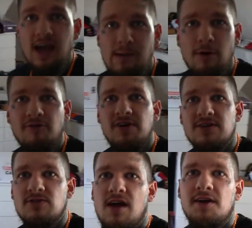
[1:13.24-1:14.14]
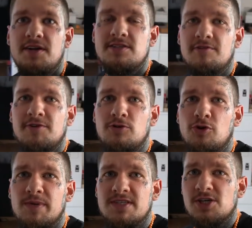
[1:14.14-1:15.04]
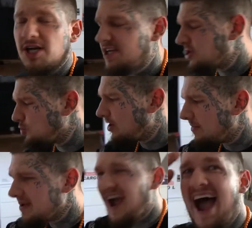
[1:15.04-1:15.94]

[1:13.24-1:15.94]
kam auch wieder so lange nichts auf YouTube. Ich entschuldige mich.